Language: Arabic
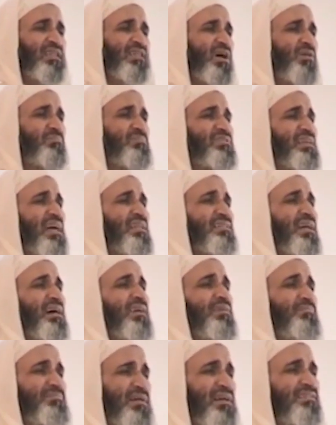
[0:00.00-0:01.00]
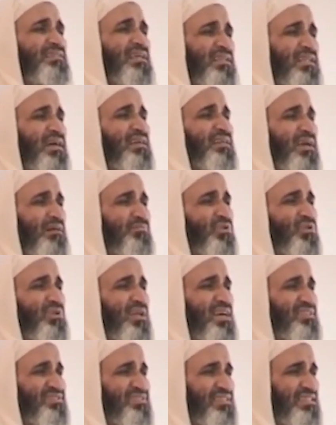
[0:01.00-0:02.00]
اللهم اجعلنا عبادا لك
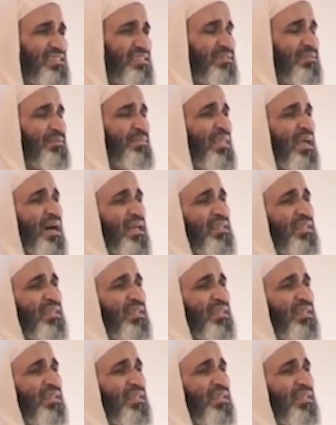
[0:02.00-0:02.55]
مخلصين